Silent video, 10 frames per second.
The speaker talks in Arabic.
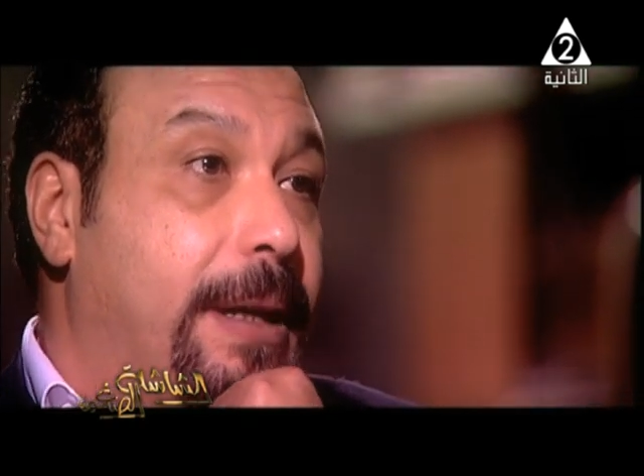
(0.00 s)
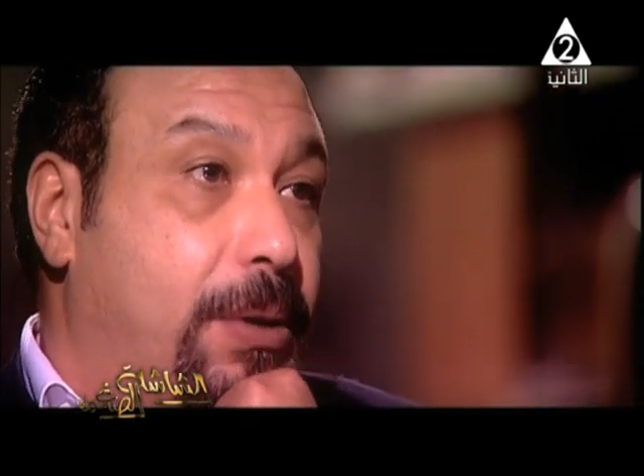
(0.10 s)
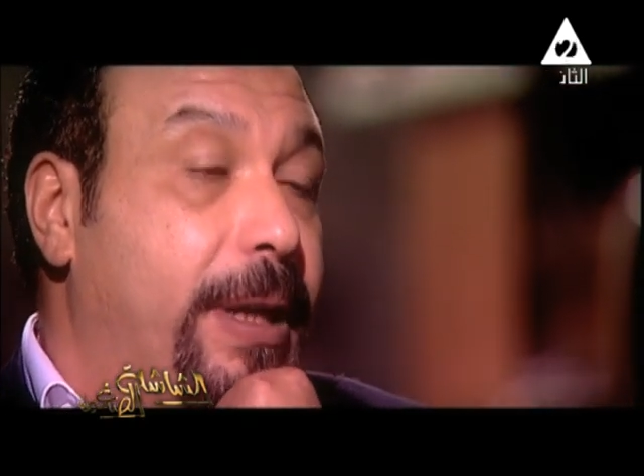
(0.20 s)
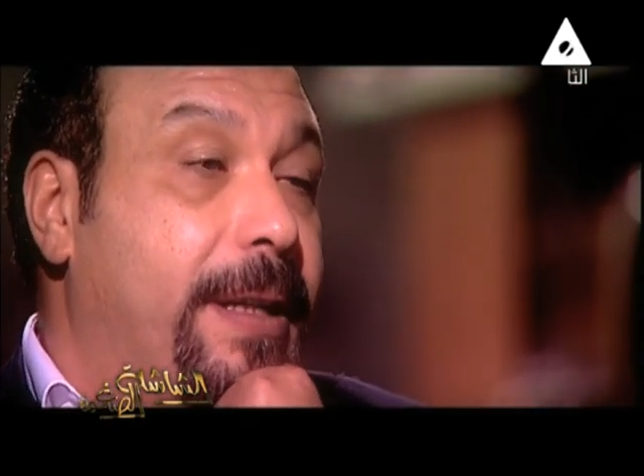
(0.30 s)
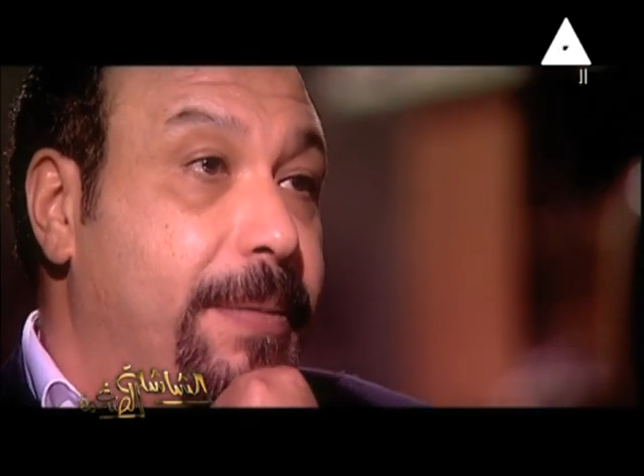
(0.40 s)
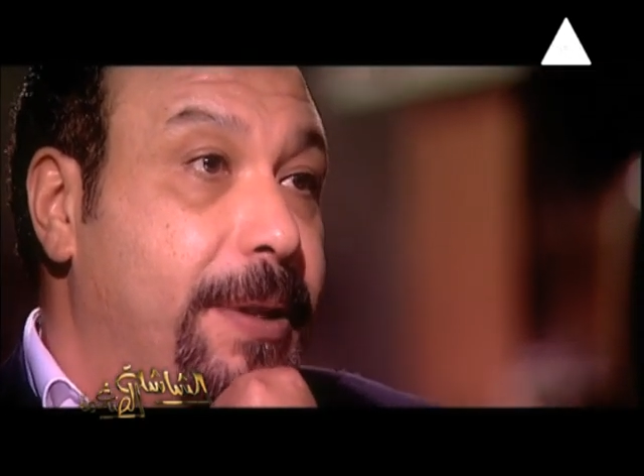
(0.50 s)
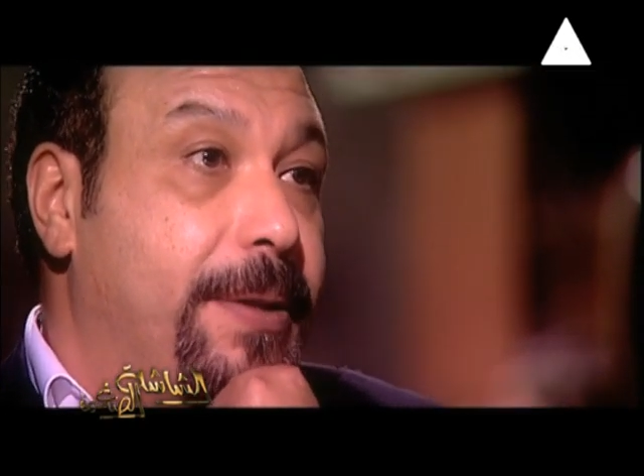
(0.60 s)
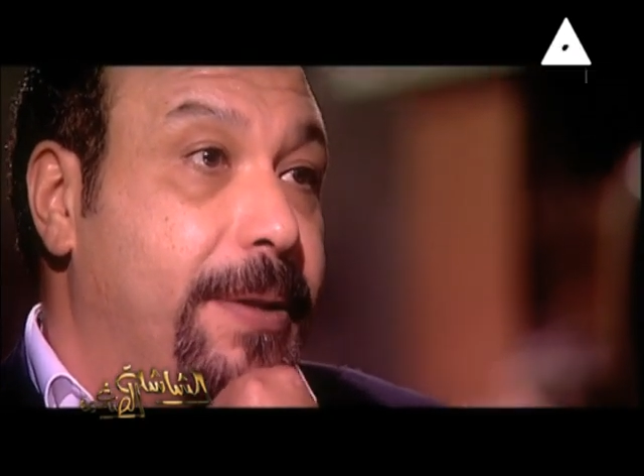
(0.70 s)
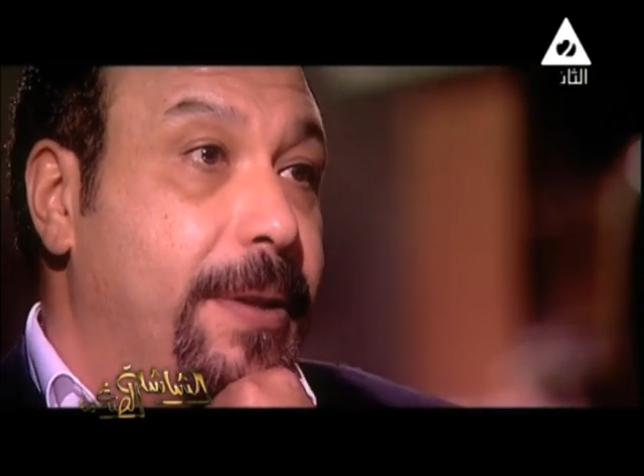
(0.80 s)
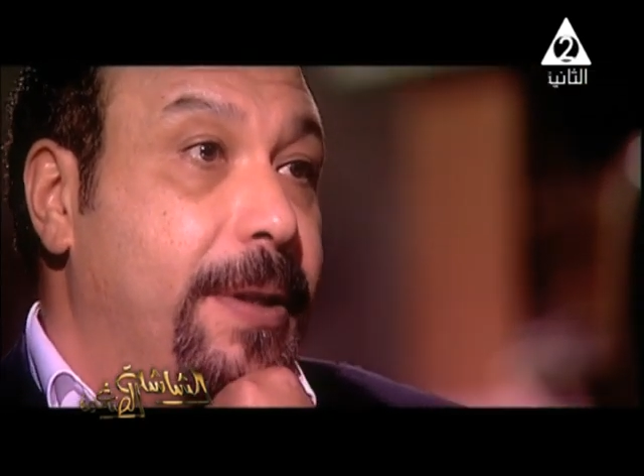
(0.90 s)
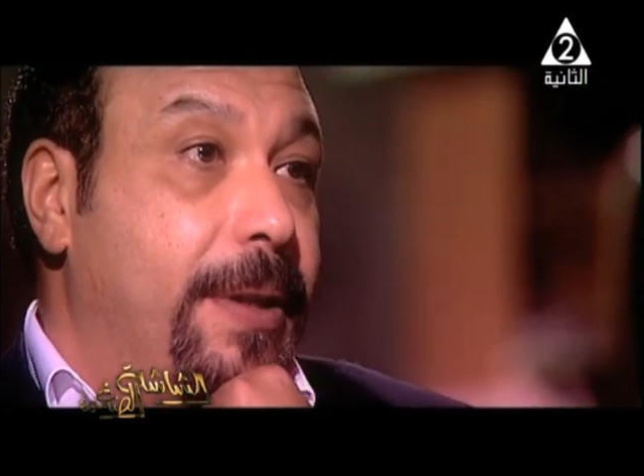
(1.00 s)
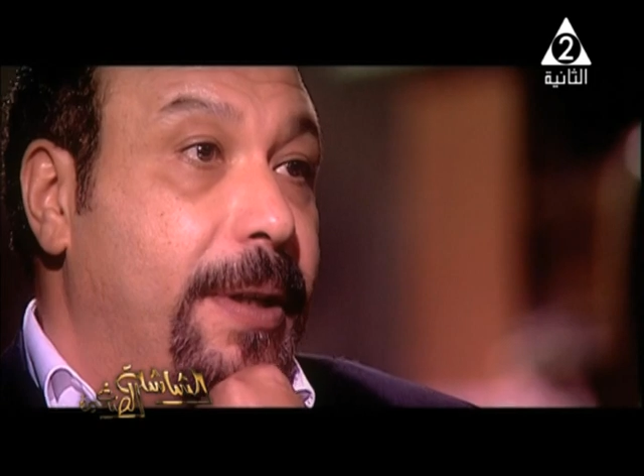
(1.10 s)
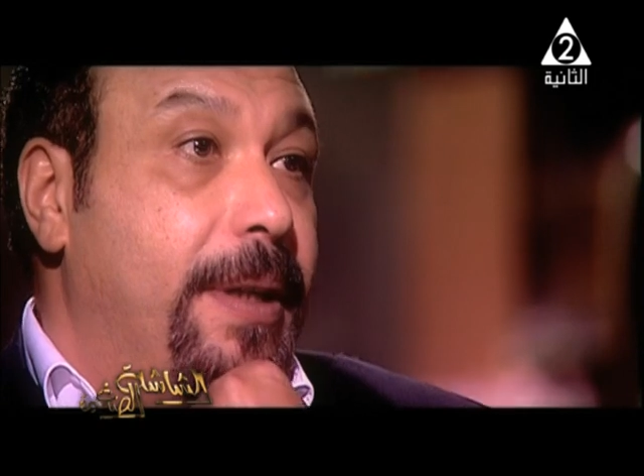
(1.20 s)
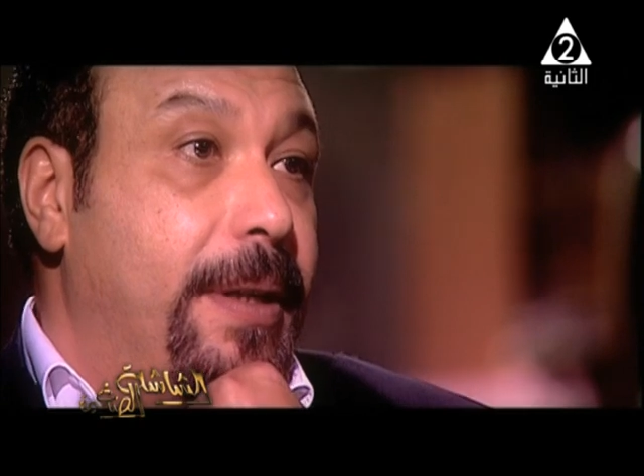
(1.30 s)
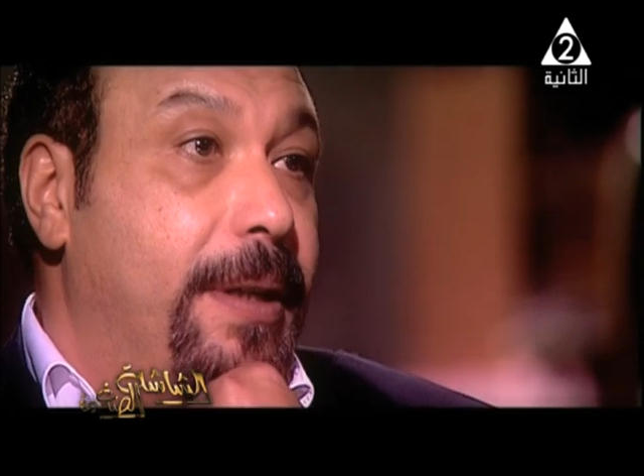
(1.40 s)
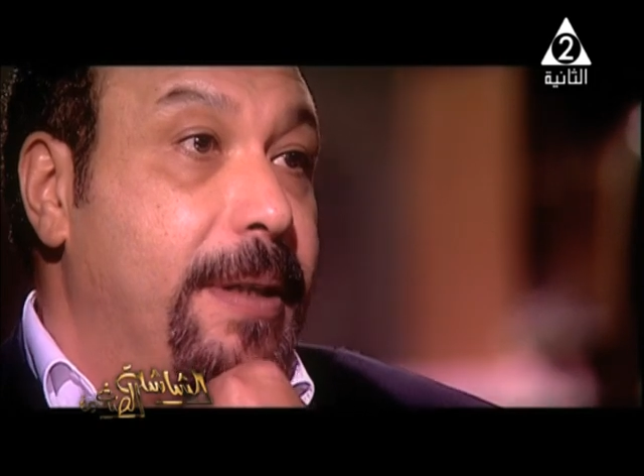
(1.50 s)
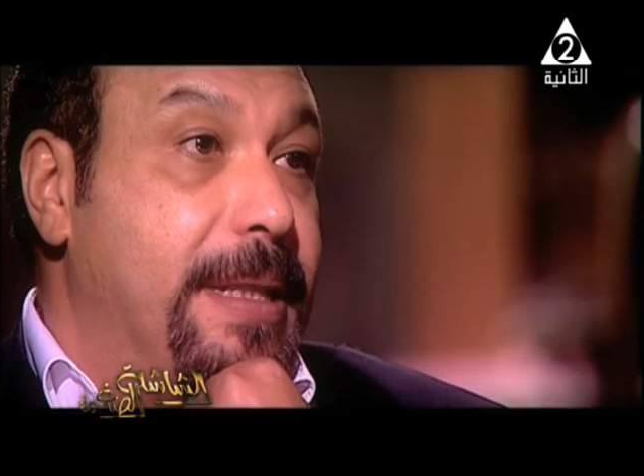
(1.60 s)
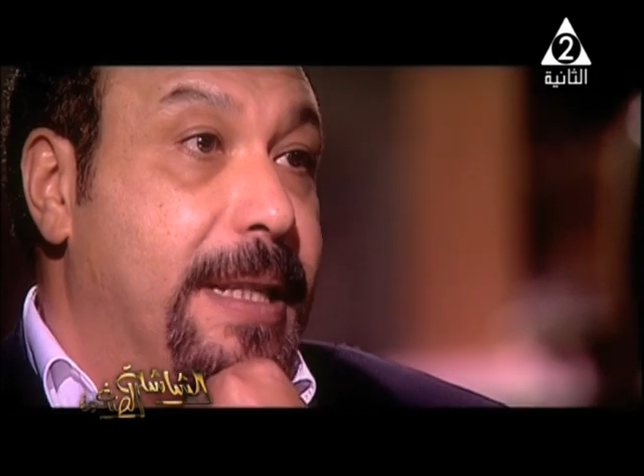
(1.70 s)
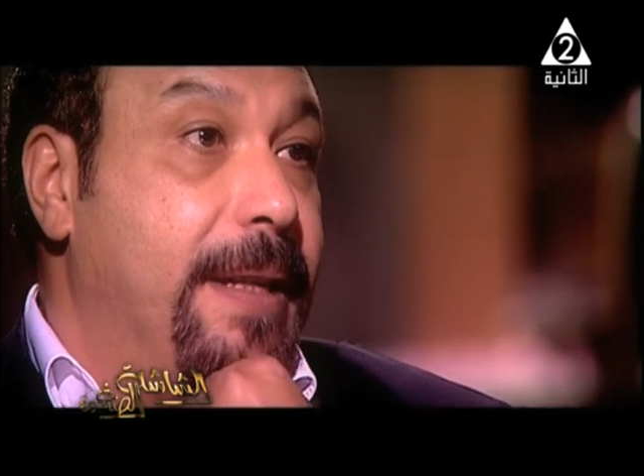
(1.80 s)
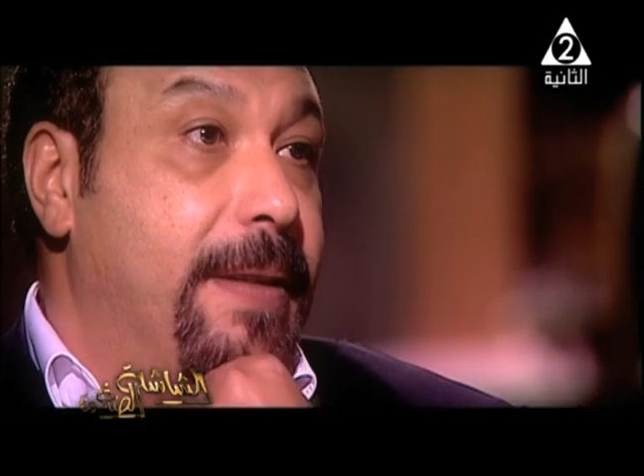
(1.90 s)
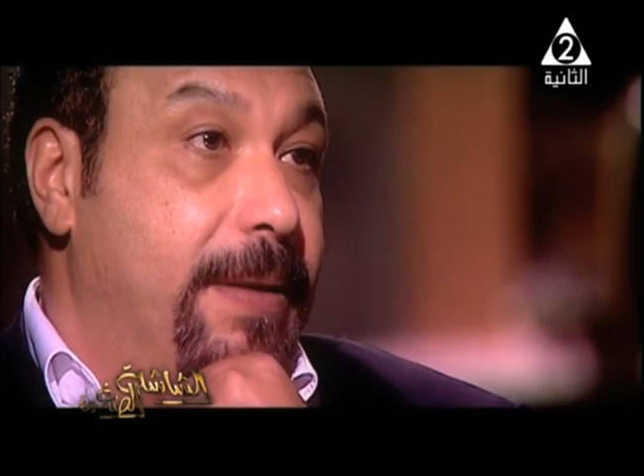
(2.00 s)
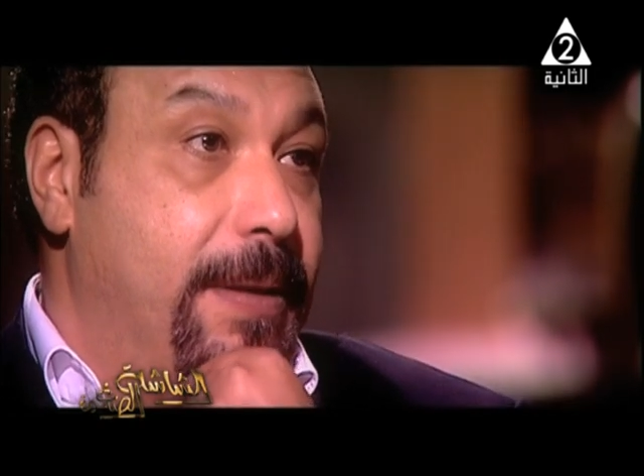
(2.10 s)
اخويا الكبير آه انسان